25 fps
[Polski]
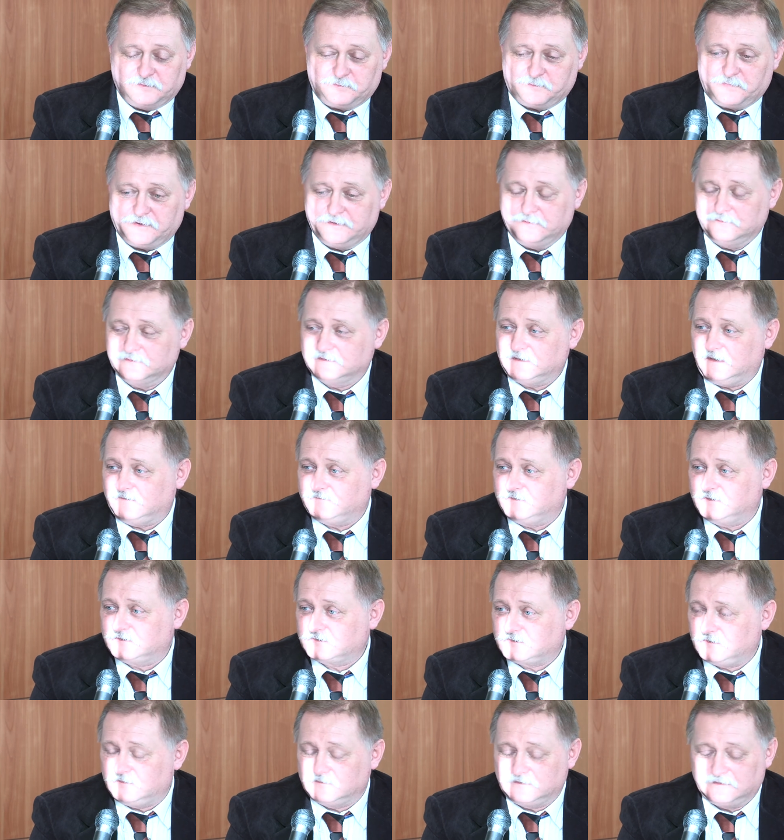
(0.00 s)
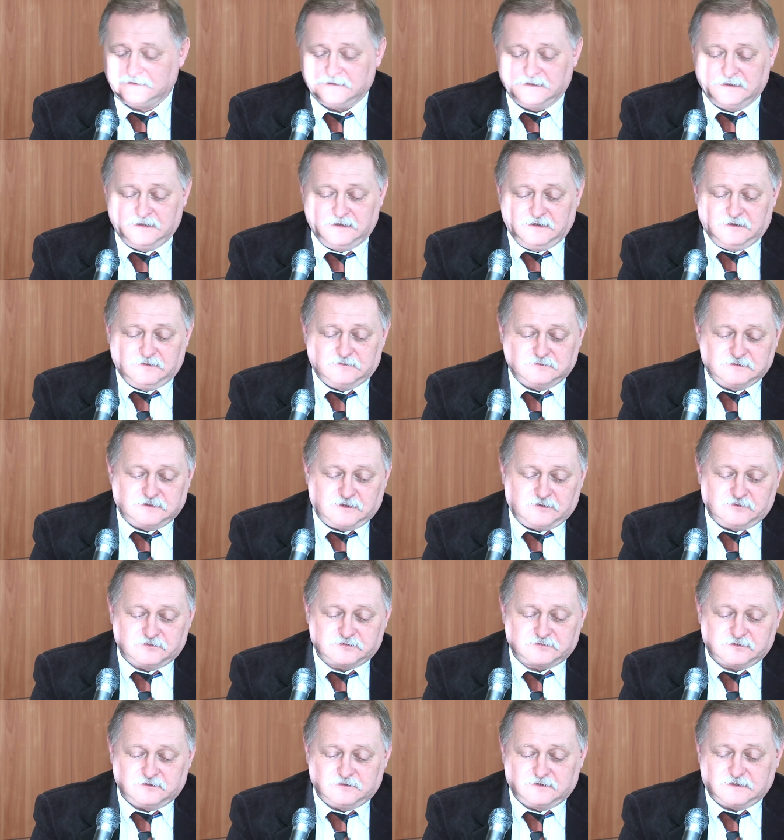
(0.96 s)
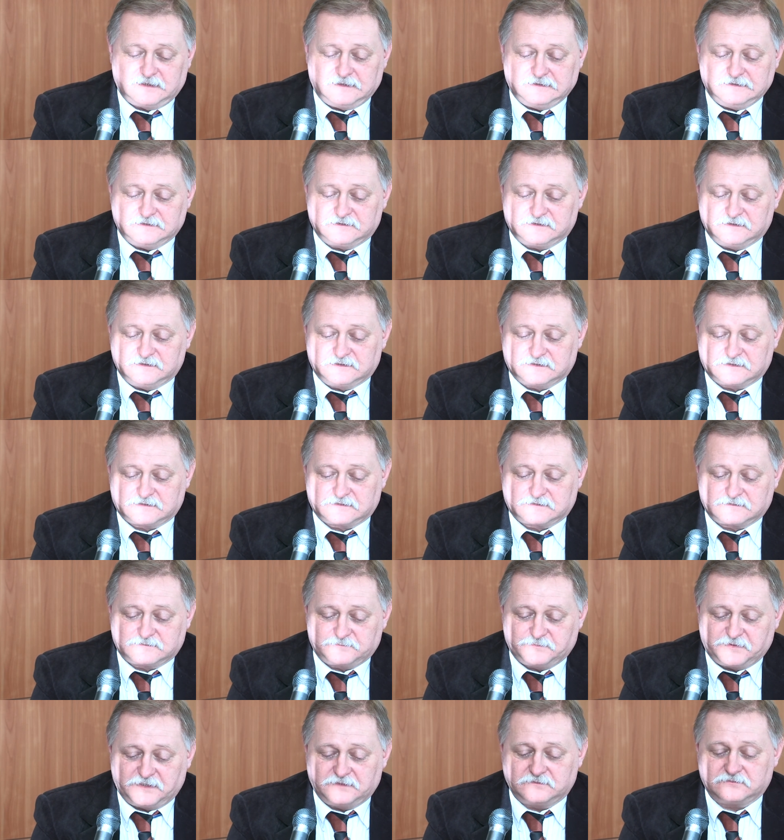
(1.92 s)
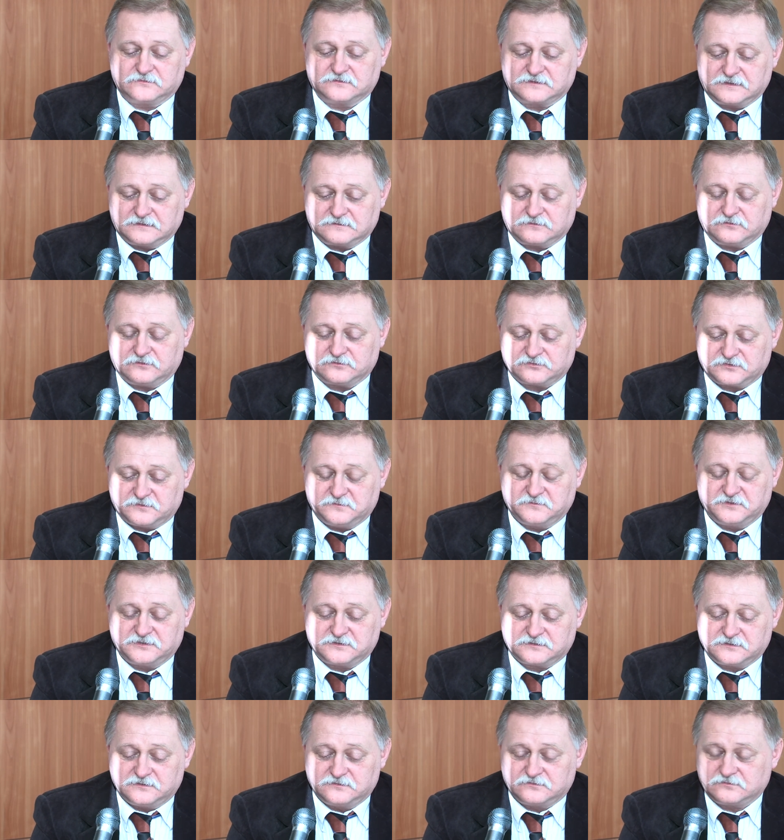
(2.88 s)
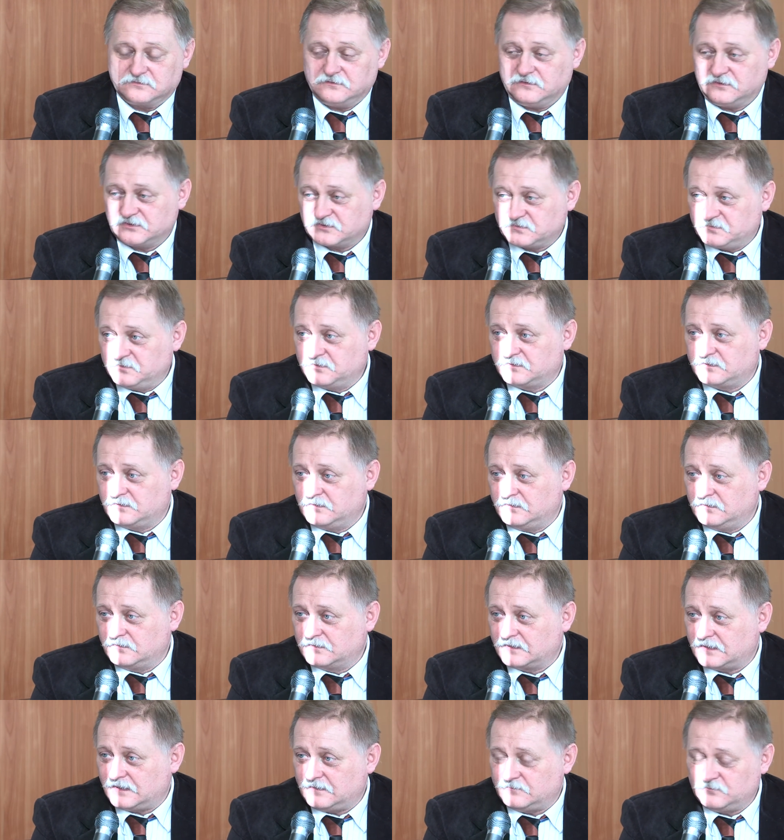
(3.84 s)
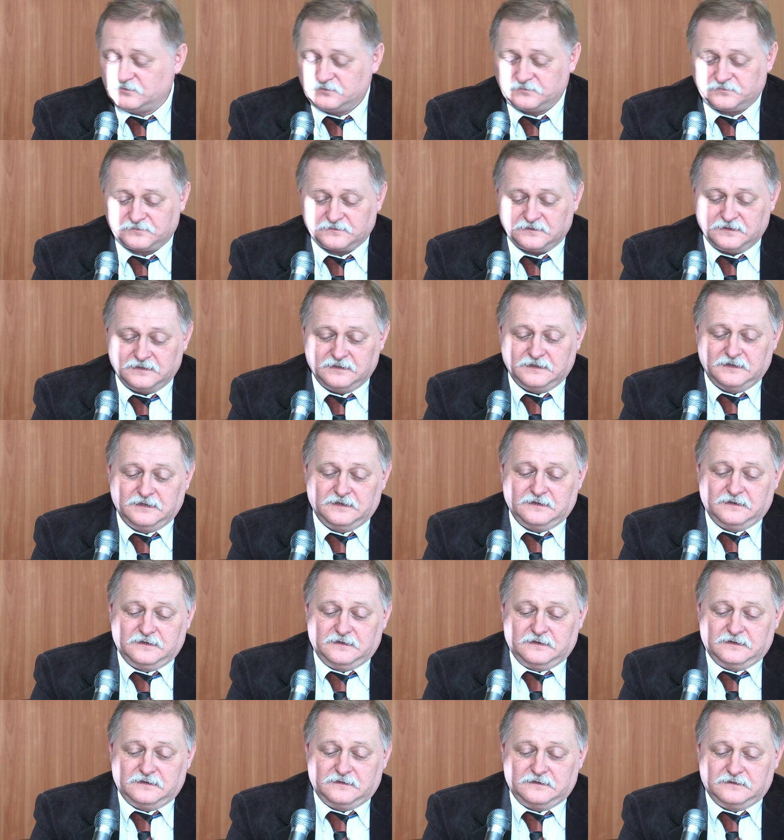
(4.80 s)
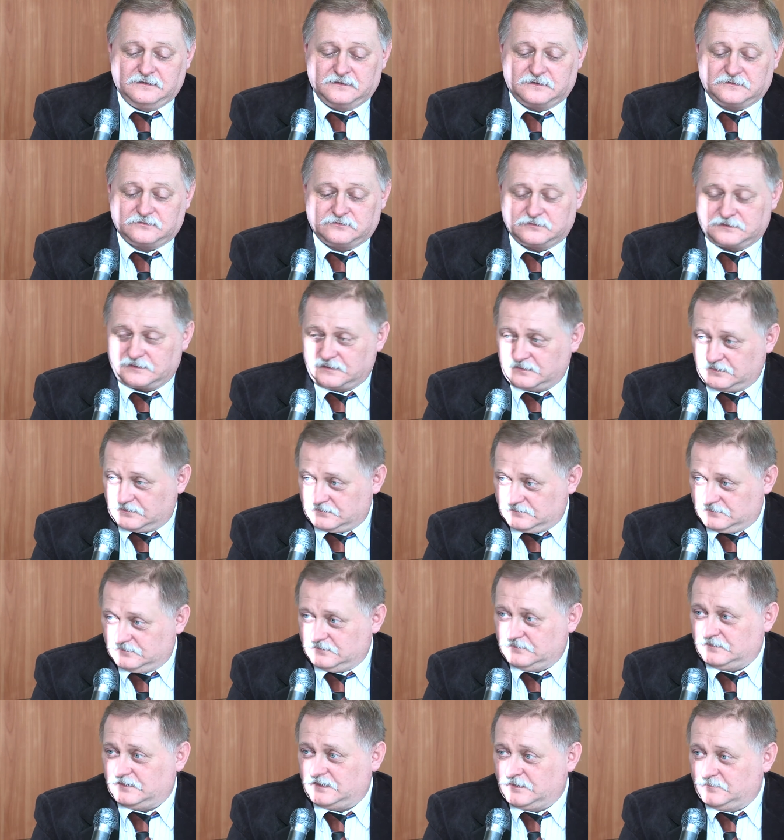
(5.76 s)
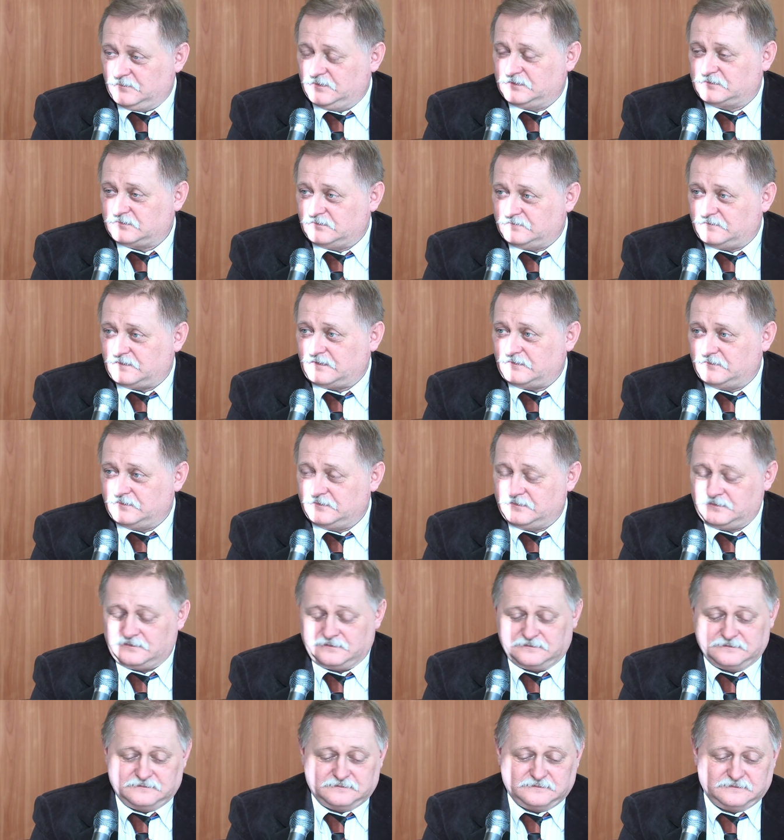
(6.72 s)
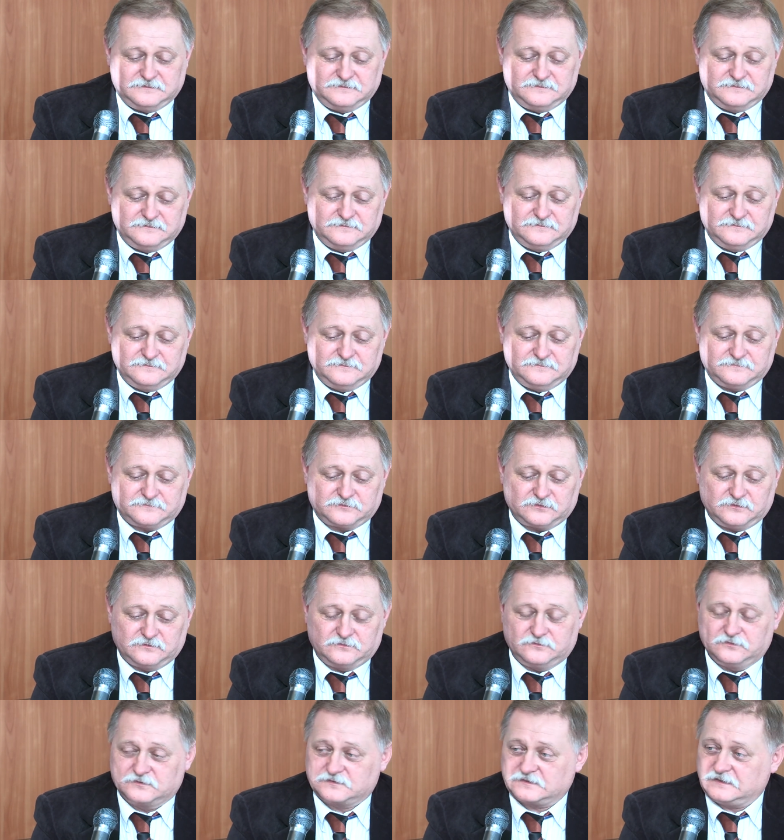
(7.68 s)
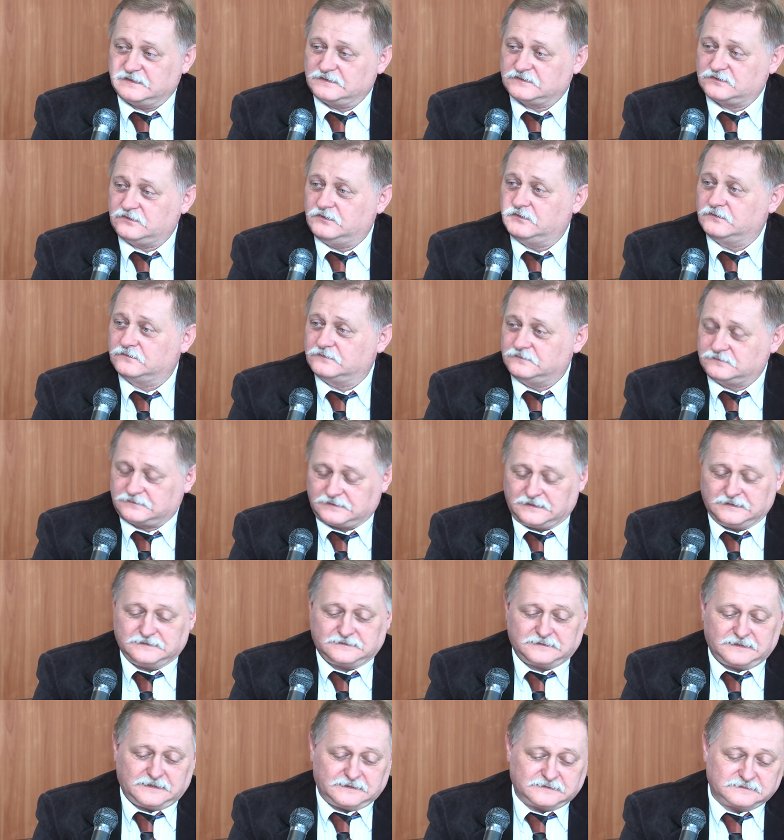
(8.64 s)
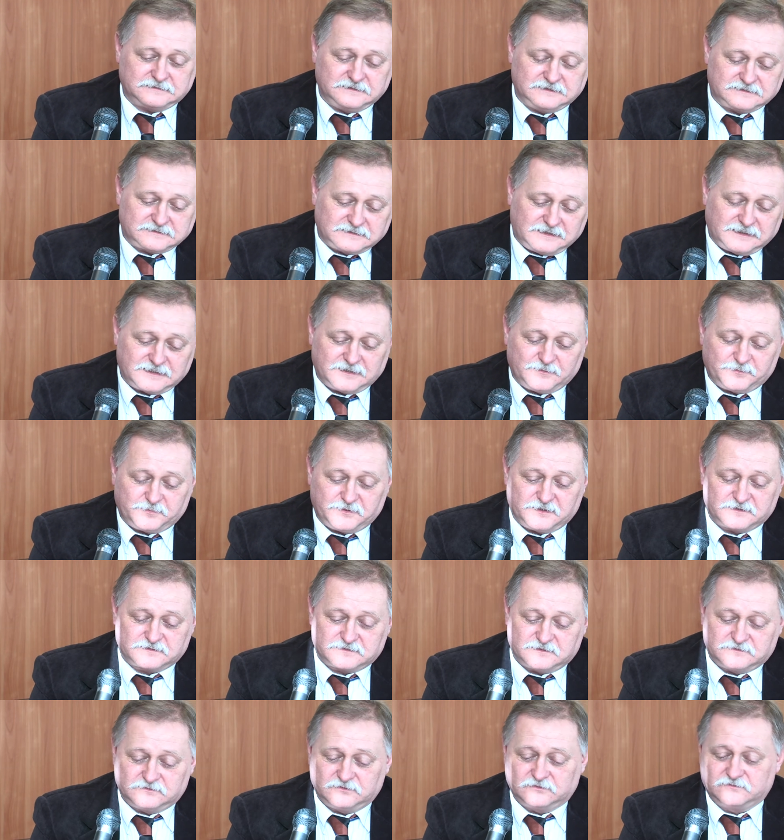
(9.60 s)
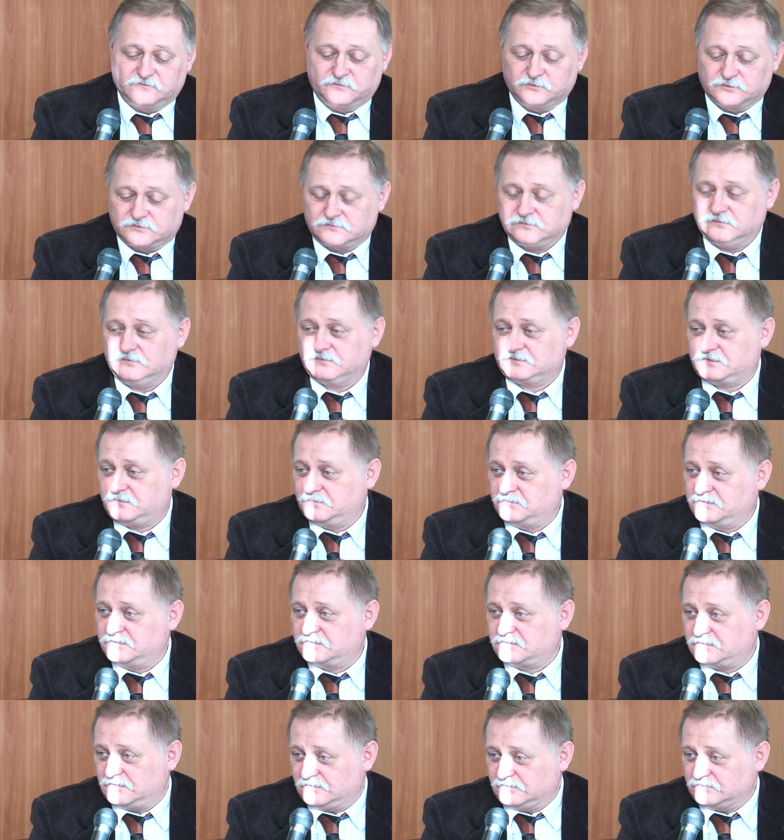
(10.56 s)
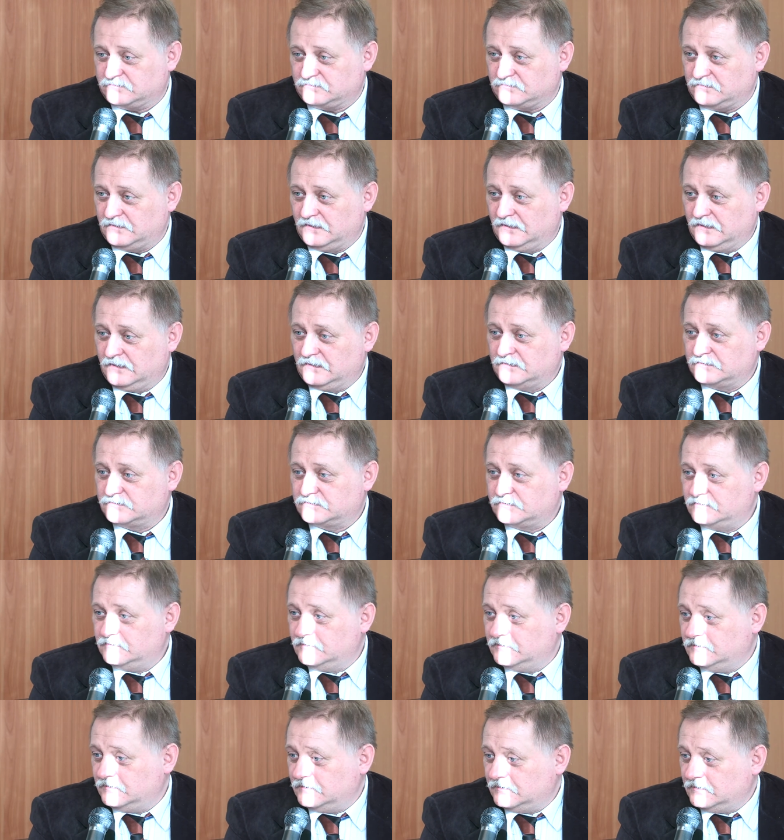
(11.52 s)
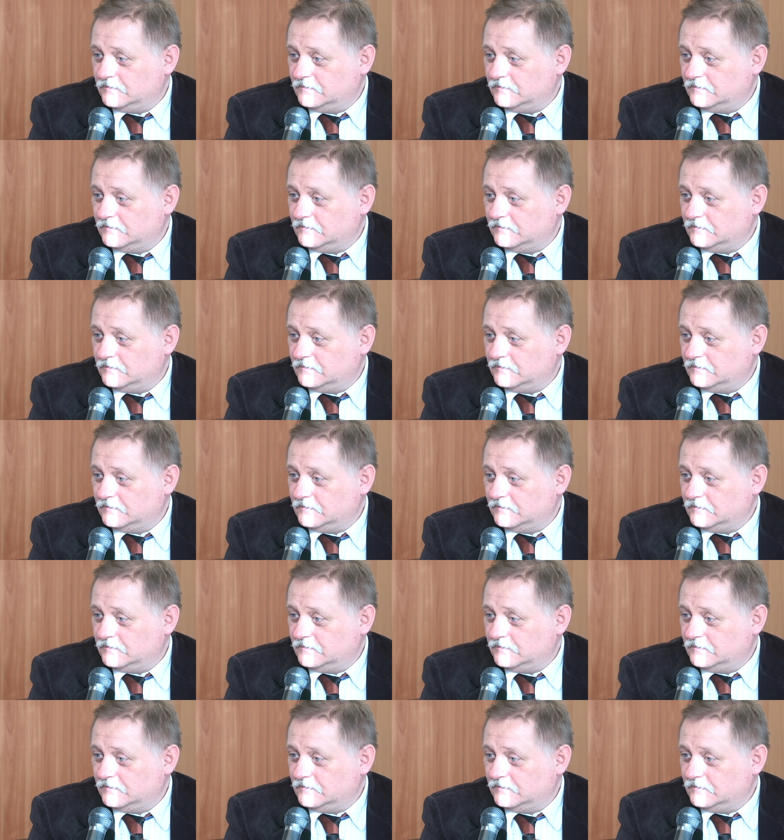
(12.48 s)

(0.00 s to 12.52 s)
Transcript: pył zawieszony udało się ograniczyć z 588 kg, które emitowały y, w ciągu sezony te, tak, te stare piece do 280, czyli